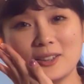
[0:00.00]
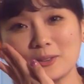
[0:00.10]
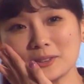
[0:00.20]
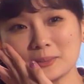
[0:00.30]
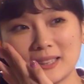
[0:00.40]

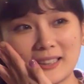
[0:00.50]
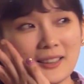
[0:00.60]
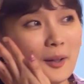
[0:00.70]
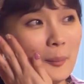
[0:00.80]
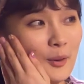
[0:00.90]
我怎么那
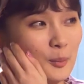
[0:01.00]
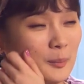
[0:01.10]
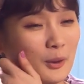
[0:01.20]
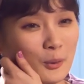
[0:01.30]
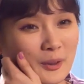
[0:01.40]
刻我没
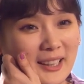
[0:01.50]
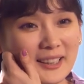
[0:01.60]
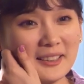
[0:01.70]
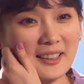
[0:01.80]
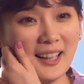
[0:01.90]
有回
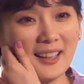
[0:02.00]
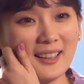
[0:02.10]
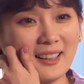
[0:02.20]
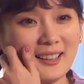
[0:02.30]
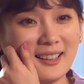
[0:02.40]
忆啦，
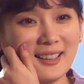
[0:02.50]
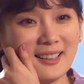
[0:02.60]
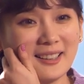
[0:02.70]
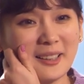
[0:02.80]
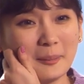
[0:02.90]

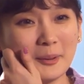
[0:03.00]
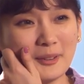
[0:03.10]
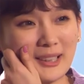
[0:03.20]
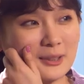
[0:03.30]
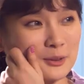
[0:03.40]
没有
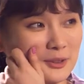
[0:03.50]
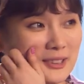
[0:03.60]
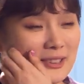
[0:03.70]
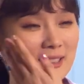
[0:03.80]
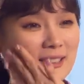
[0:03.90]
感觉
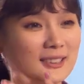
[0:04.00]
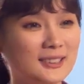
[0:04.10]
了。